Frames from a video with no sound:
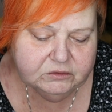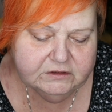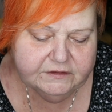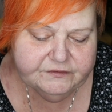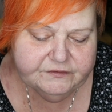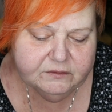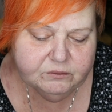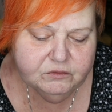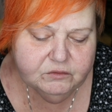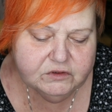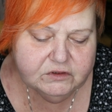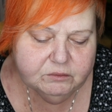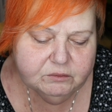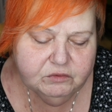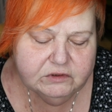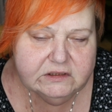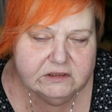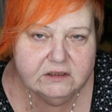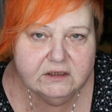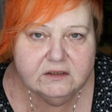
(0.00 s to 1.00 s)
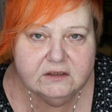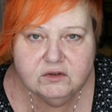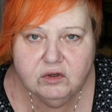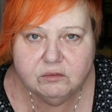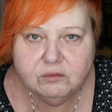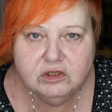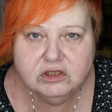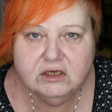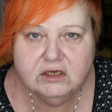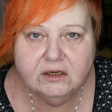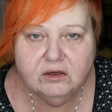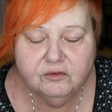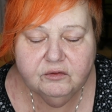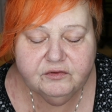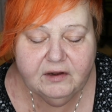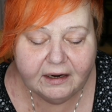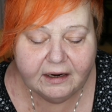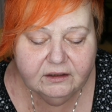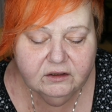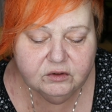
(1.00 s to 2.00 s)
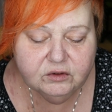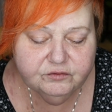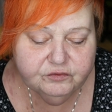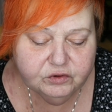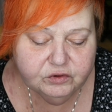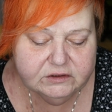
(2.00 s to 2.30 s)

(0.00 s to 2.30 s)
Und deswegen muss, ich jetzt umsteigen aufs andere